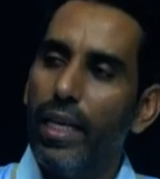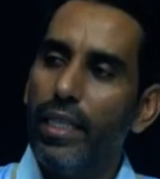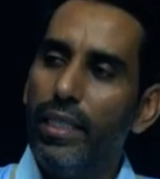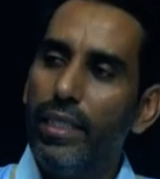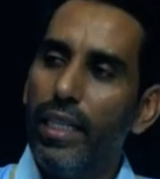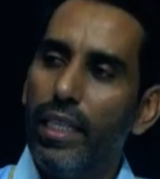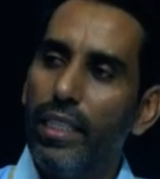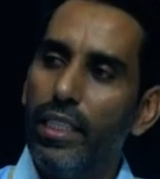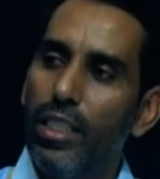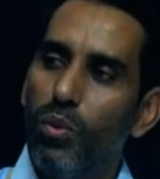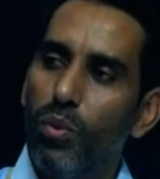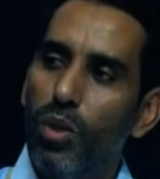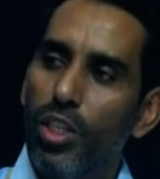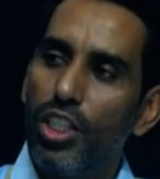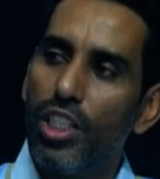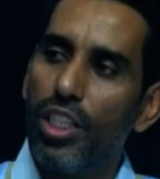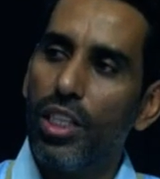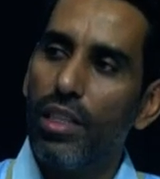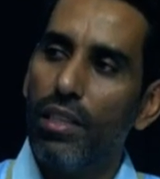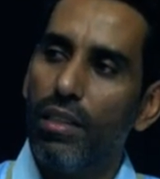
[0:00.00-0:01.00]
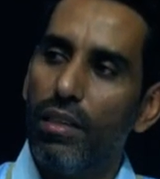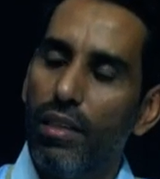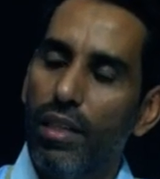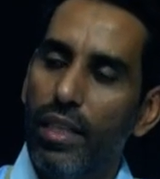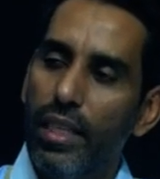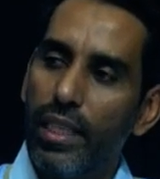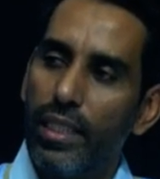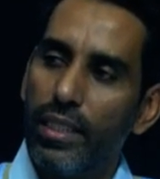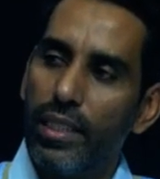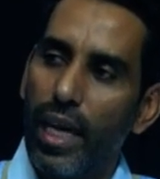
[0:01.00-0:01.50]
هي هي وجه
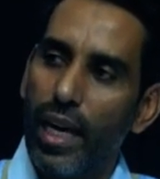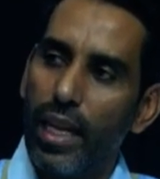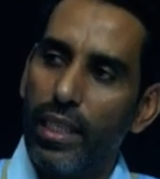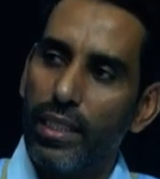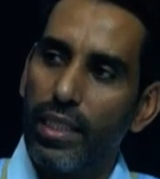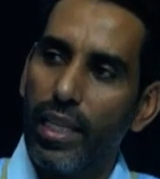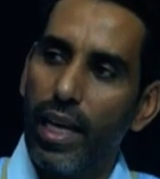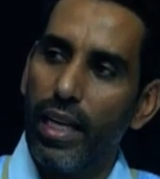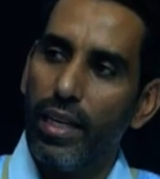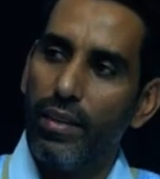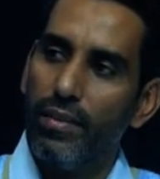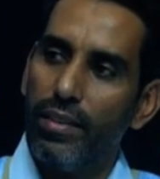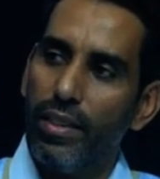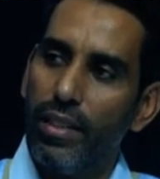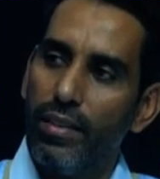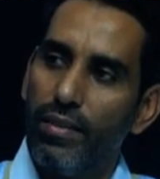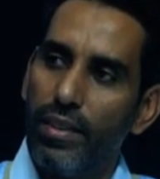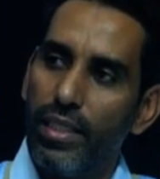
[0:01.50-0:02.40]
اللي اعترضت انا فيه